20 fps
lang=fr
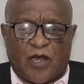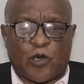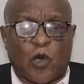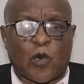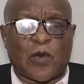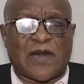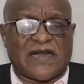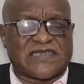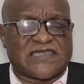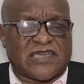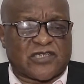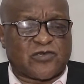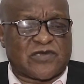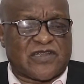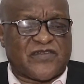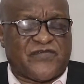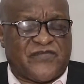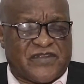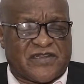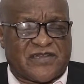
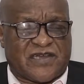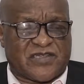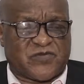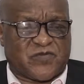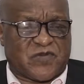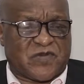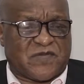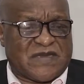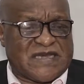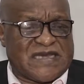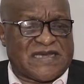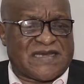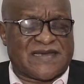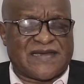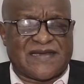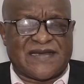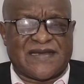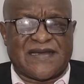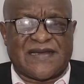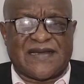l'organisation des finances publiques
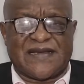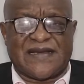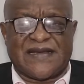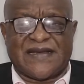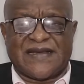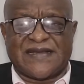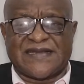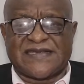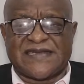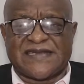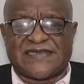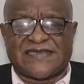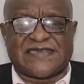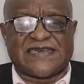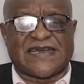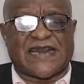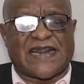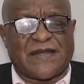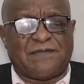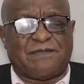
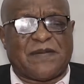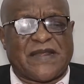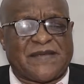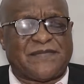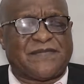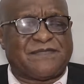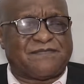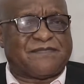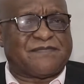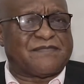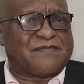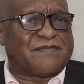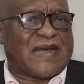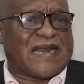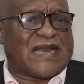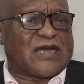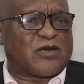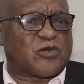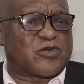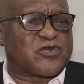s'est réprime
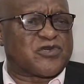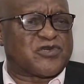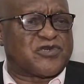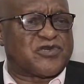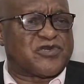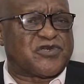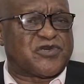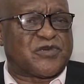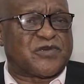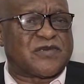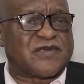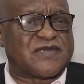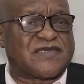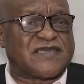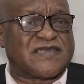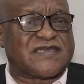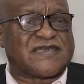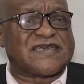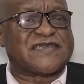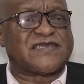par la Constitution,
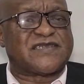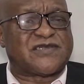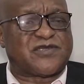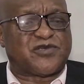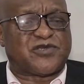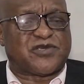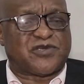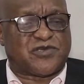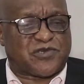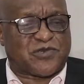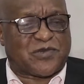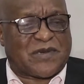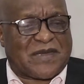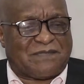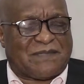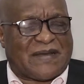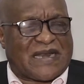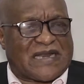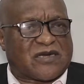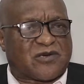c'est
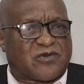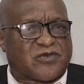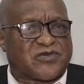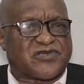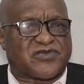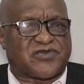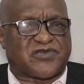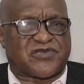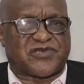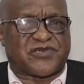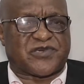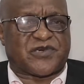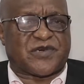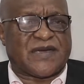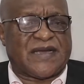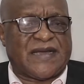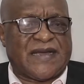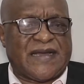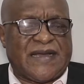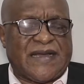instituée par la
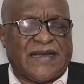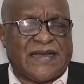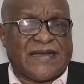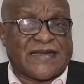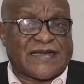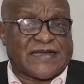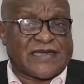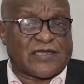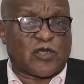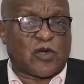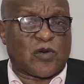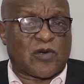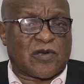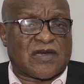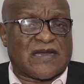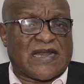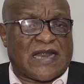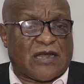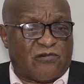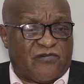Constitution. Et que
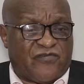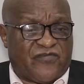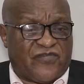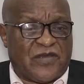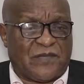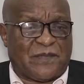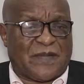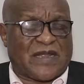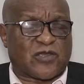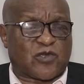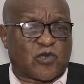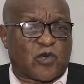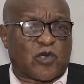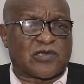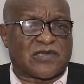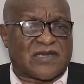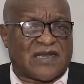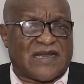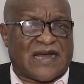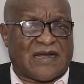donc la LOFIP, entre
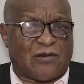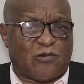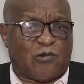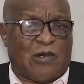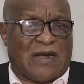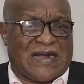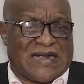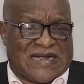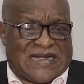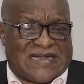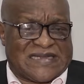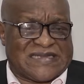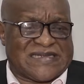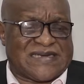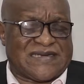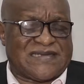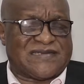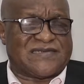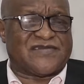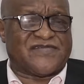autres, la loi
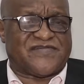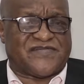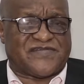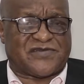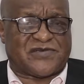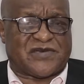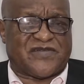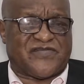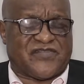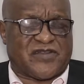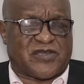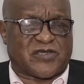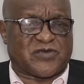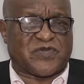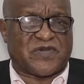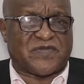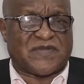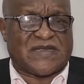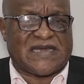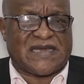cadre sur les
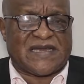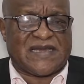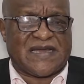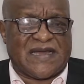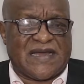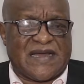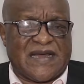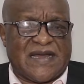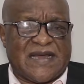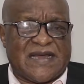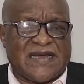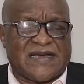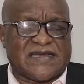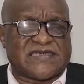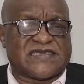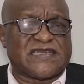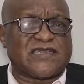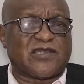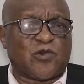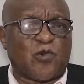finances publiques,
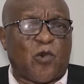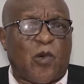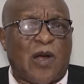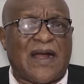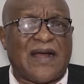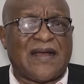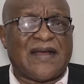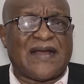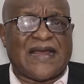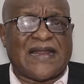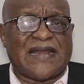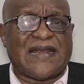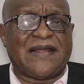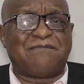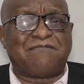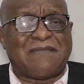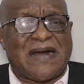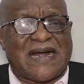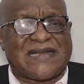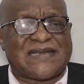cette loi, elle
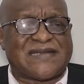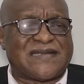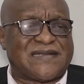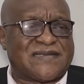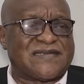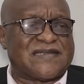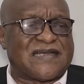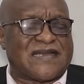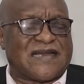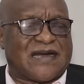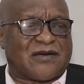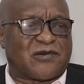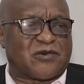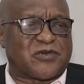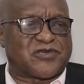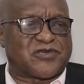émane de la